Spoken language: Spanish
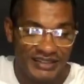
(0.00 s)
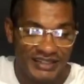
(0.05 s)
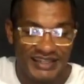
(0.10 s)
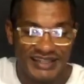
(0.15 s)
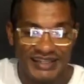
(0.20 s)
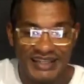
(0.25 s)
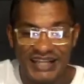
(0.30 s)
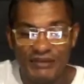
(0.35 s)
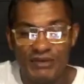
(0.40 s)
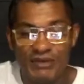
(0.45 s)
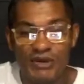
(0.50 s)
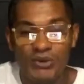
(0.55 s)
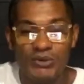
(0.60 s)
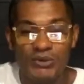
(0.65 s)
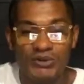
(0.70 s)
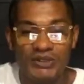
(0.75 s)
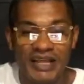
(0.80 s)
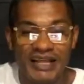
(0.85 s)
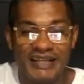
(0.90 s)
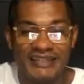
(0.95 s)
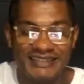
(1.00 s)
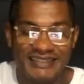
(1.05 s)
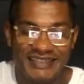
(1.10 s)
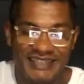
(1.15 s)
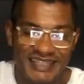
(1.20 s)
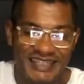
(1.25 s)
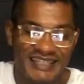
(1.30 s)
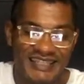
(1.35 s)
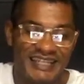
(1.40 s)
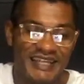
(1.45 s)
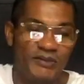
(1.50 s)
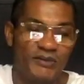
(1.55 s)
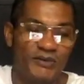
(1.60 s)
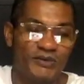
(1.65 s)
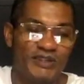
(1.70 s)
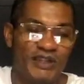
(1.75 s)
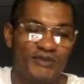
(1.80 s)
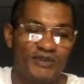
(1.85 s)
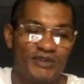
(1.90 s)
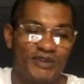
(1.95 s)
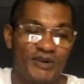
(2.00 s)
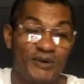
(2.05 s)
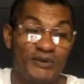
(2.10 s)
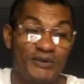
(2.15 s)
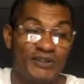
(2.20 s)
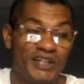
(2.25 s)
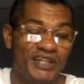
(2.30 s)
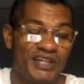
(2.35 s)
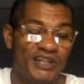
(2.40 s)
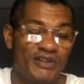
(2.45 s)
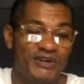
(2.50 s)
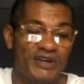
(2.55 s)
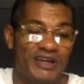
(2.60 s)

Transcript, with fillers: y denle me gusta si le gusta nuestro contenido,